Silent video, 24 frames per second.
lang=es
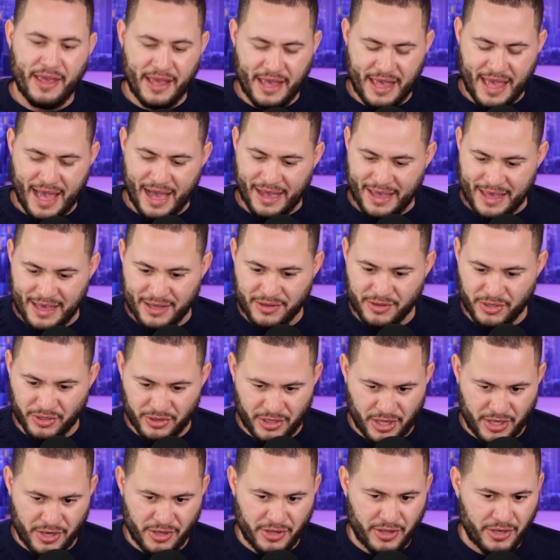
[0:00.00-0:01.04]
y, y aquí es
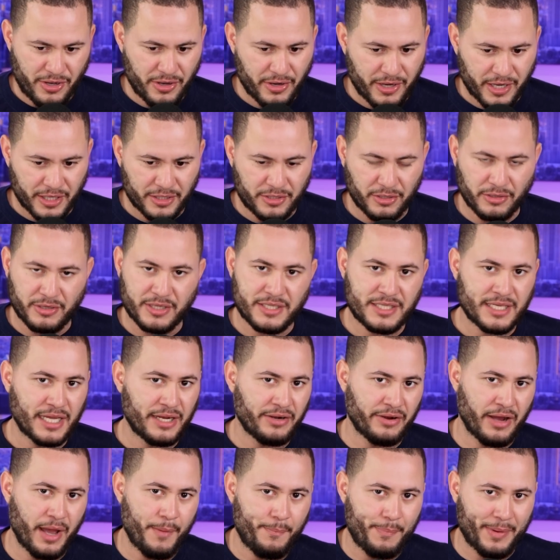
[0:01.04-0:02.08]
donde yo digo que esto lo
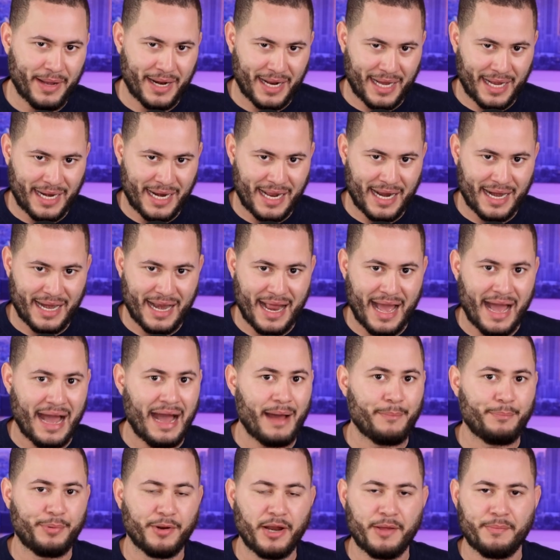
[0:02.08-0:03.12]
hicieron es para ganarle
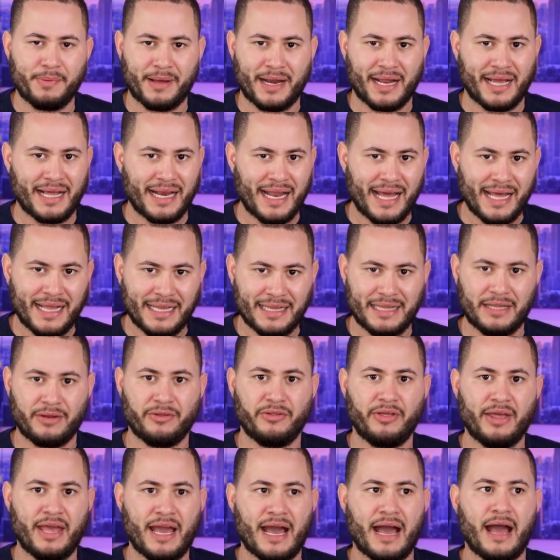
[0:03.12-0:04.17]
a Apple y para que la gente
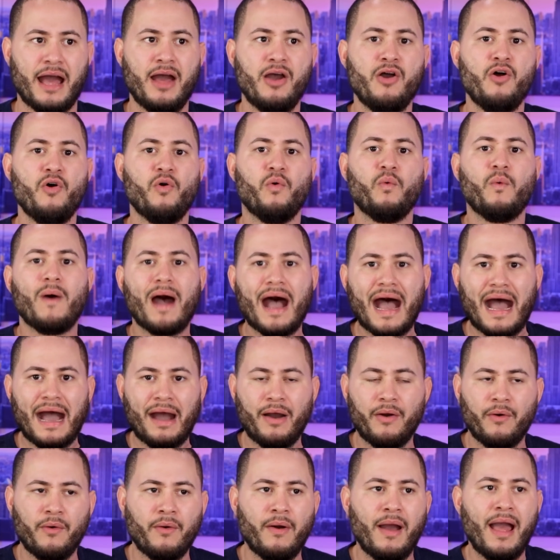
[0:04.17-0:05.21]
no diga,
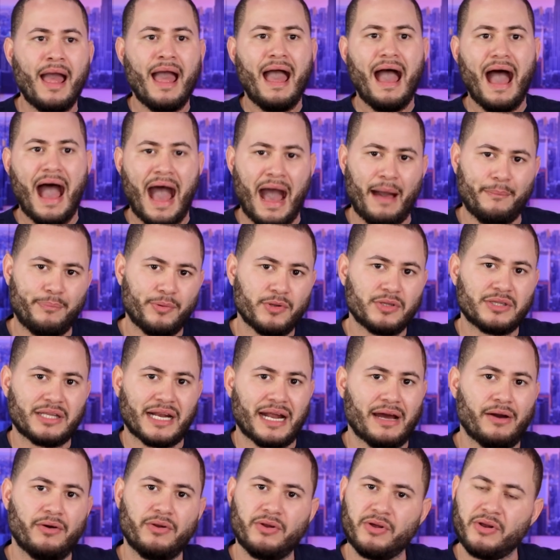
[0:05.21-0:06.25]
wow, Apple
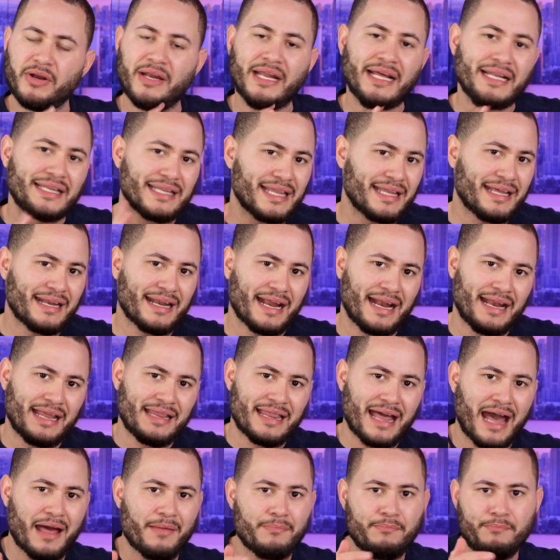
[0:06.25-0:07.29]
trajo los lentes de
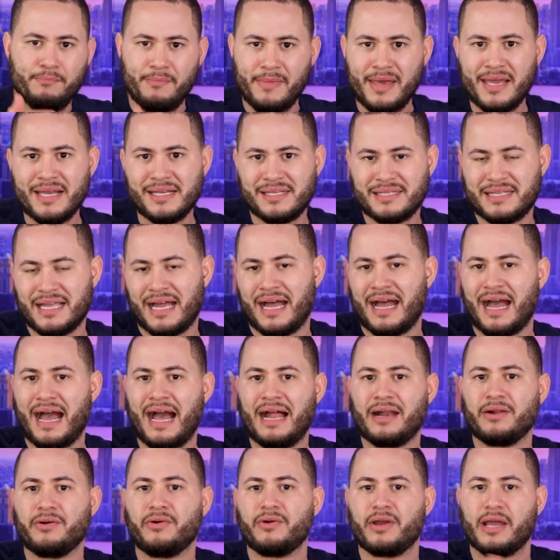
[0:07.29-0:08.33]
realidad mixta,
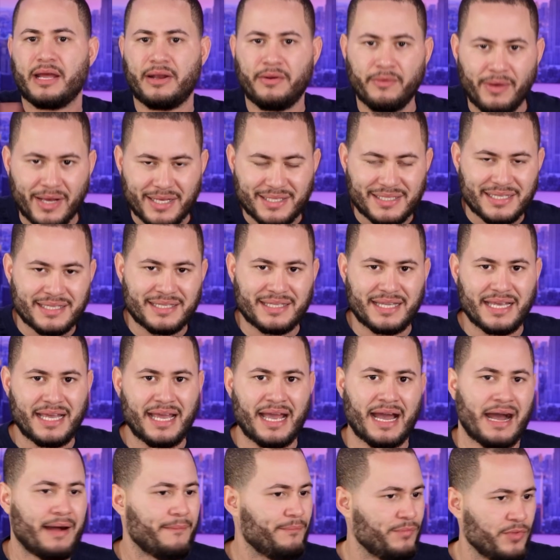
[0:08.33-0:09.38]
algo que no
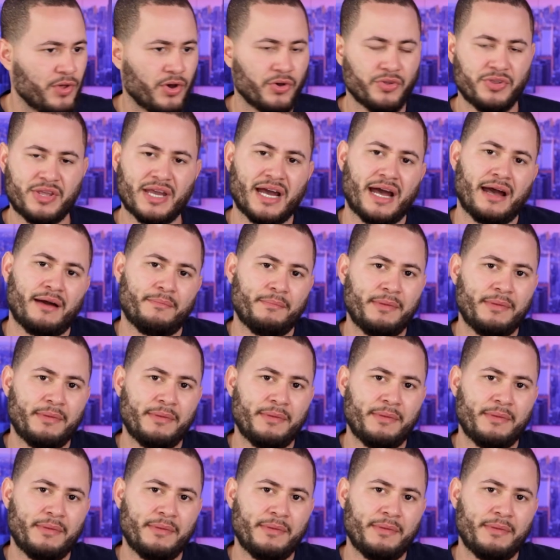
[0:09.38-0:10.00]
existía. No, ya